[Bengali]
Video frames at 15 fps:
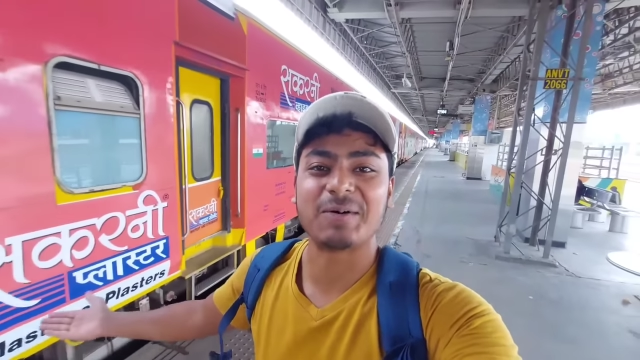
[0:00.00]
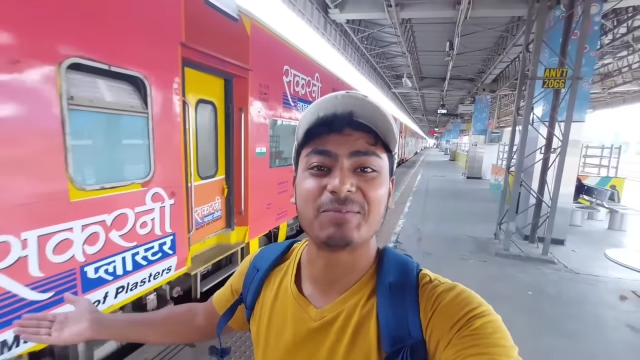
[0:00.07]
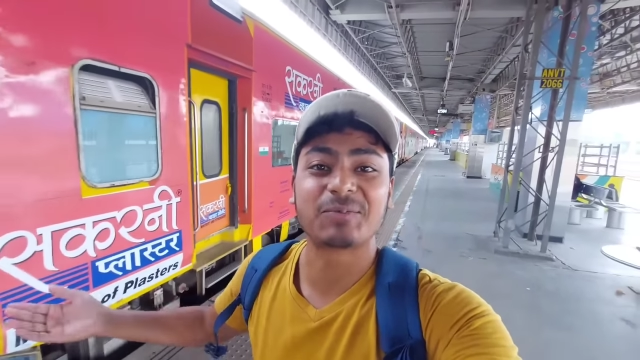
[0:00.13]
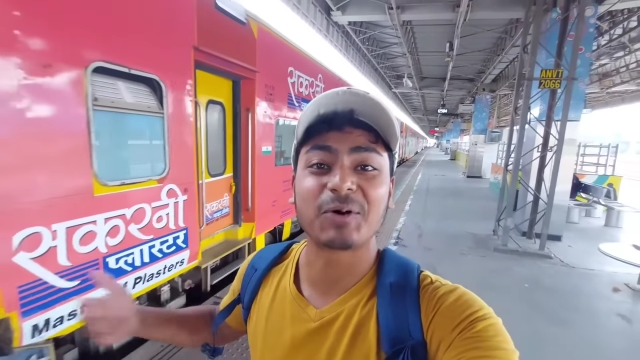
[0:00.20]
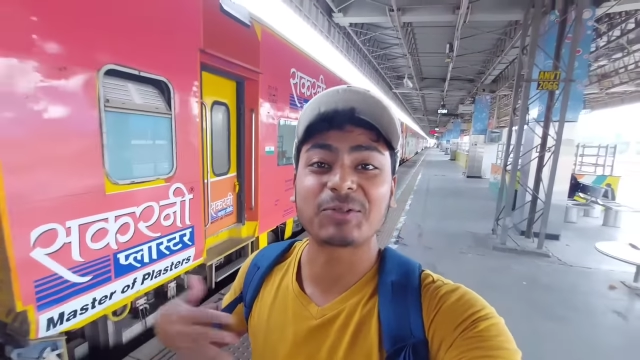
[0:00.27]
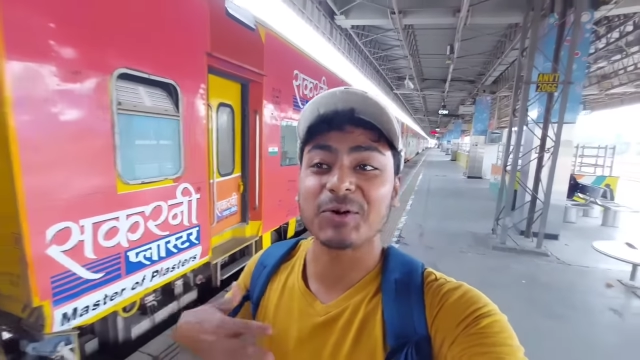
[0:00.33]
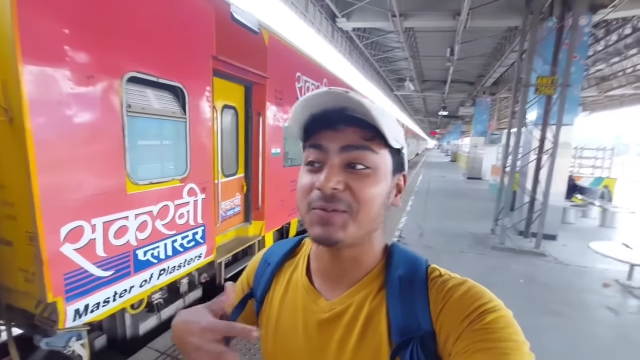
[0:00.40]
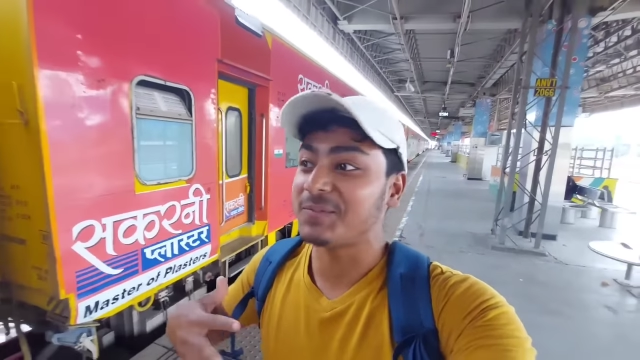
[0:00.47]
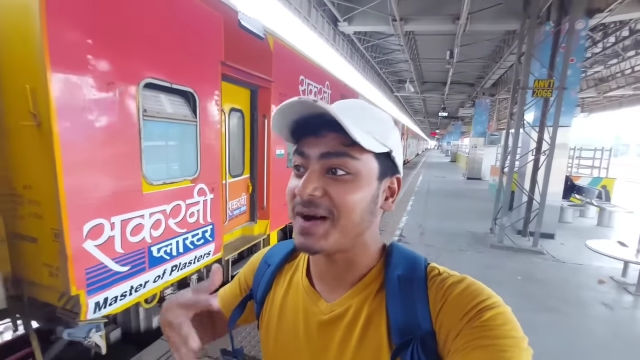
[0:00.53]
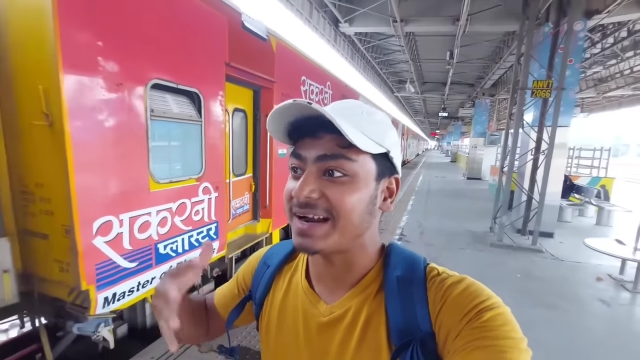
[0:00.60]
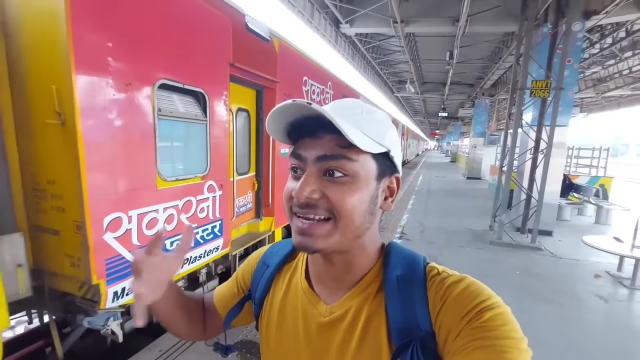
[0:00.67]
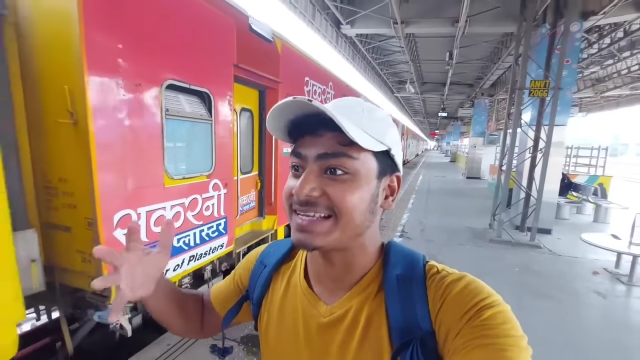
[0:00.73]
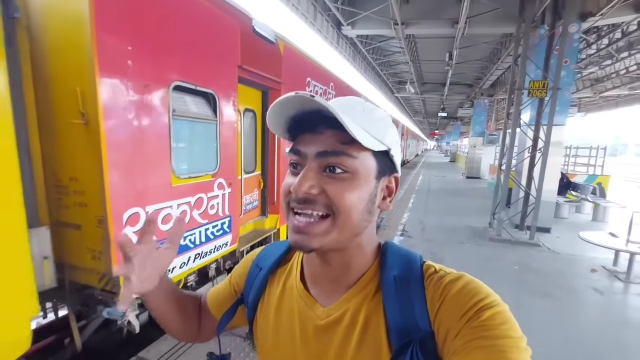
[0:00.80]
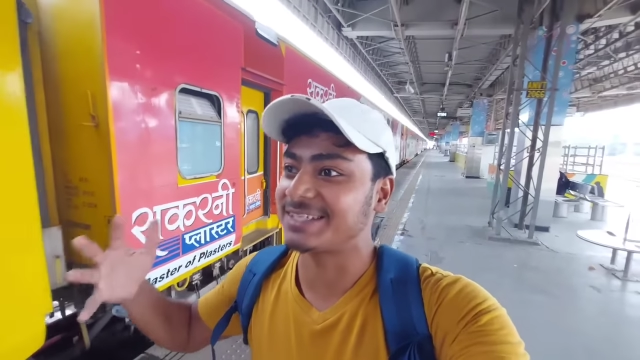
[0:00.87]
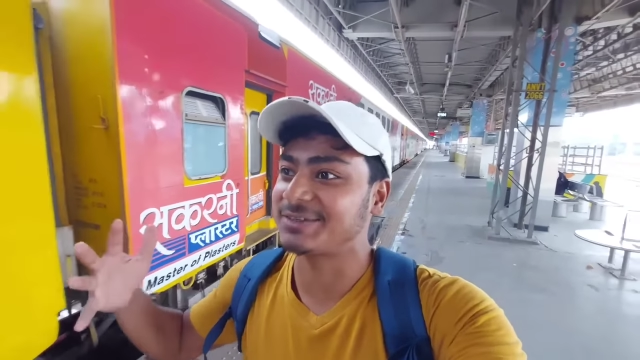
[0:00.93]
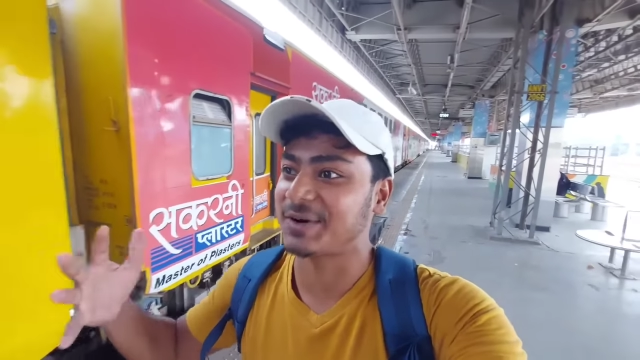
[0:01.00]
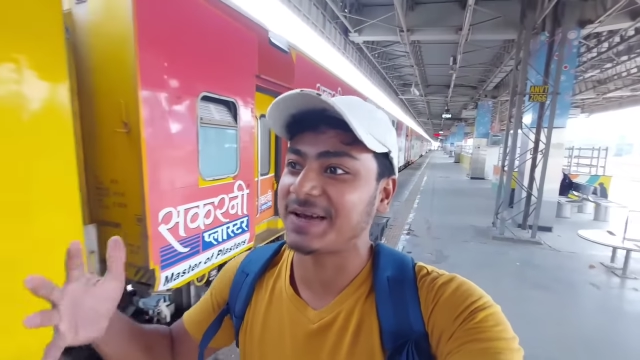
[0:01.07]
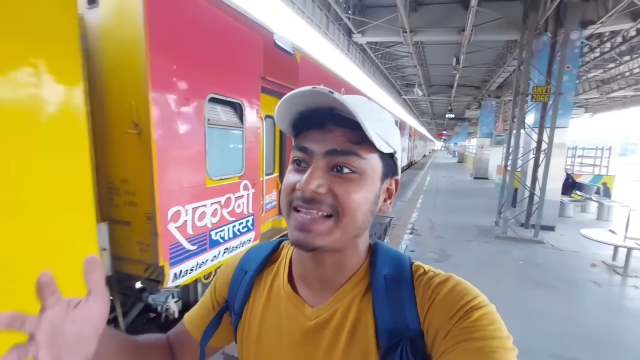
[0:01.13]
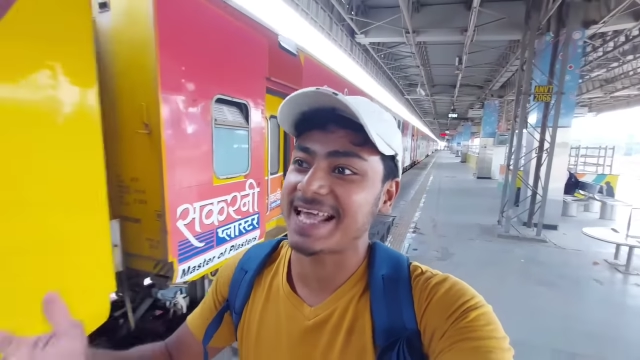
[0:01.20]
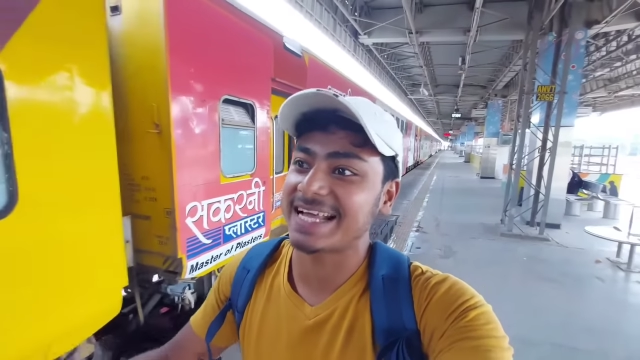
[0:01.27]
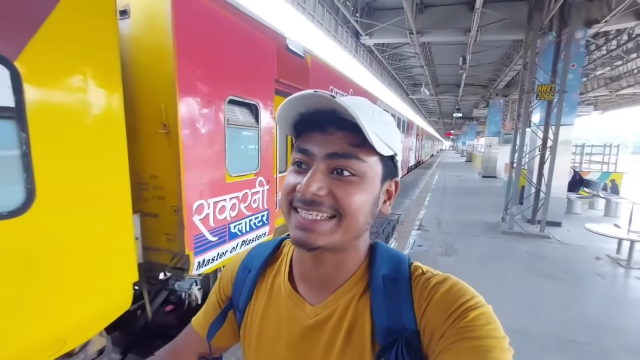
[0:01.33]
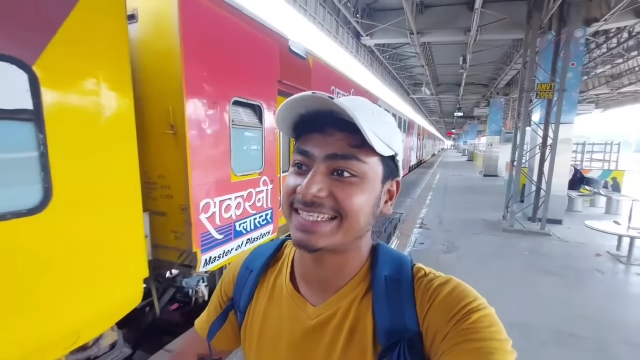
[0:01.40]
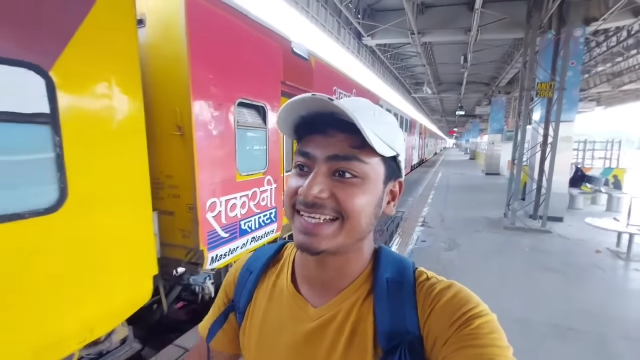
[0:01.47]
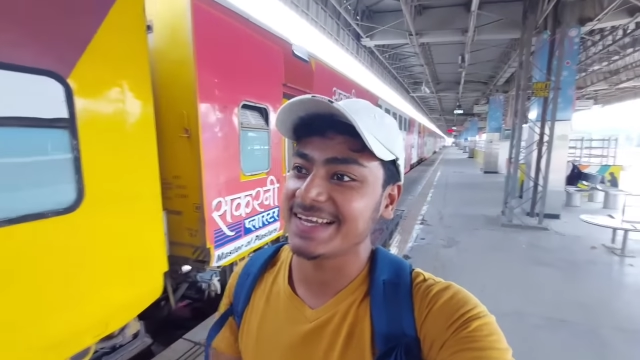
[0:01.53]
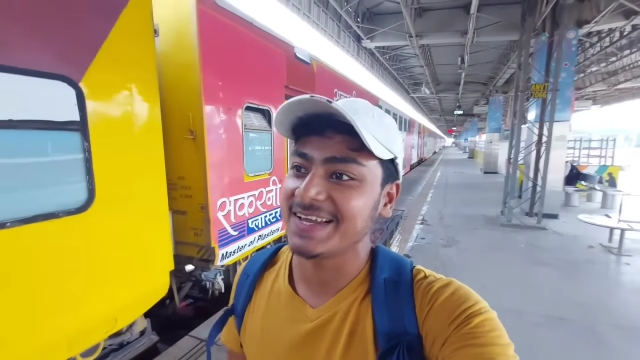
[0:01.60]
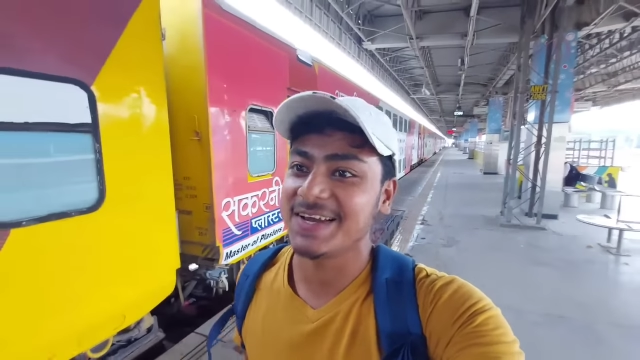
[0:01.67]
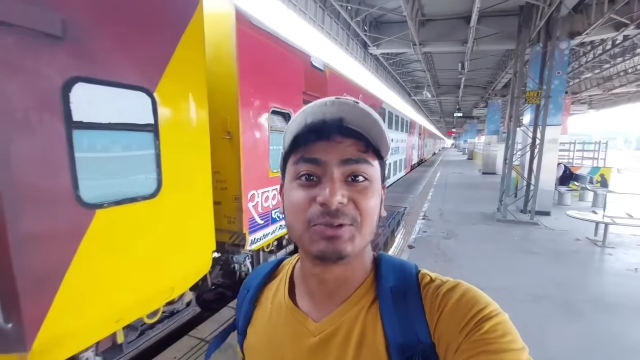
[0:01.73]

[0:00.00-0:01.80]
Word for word: প্রথমবার নিজের চোখে দেখছি